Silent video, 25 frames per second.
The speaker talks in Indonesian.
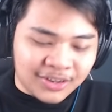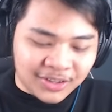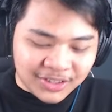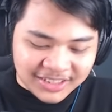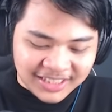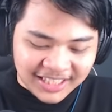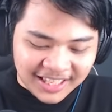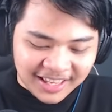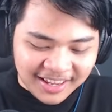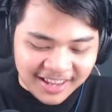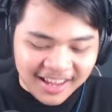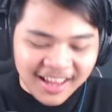
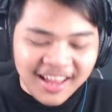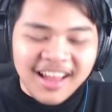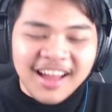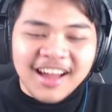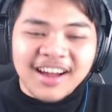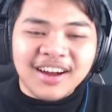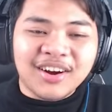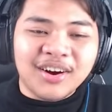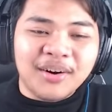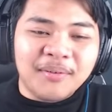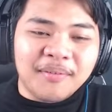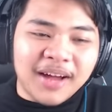saya,
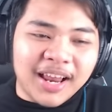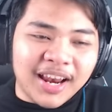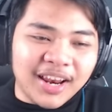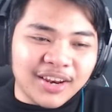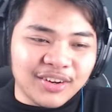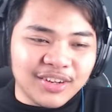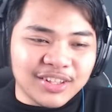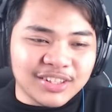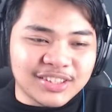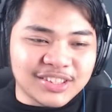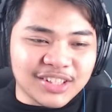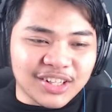kok malah
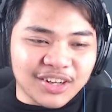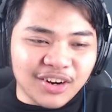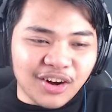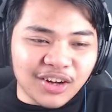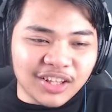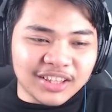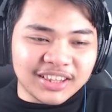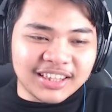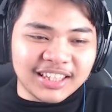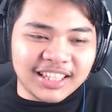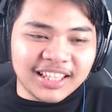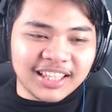nulis
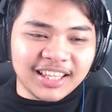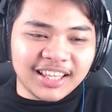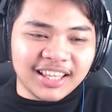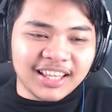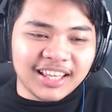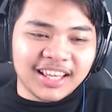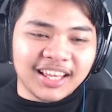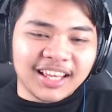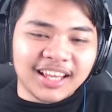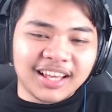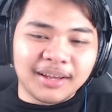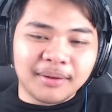roti?
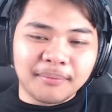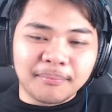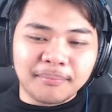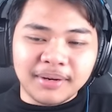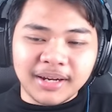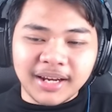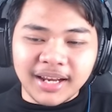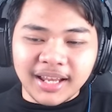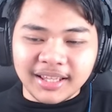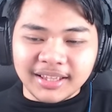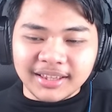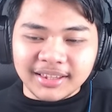
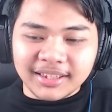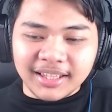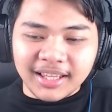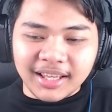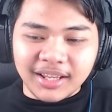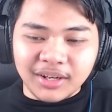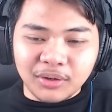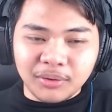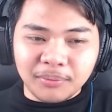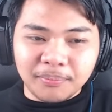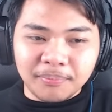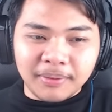Bread ya,
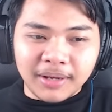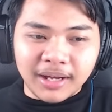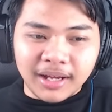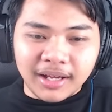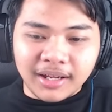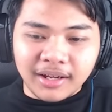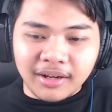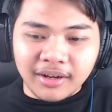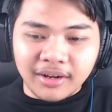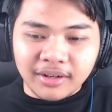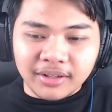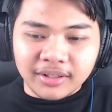lupa.
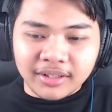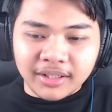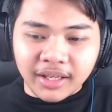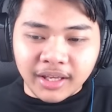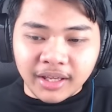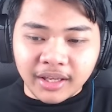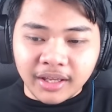Oke.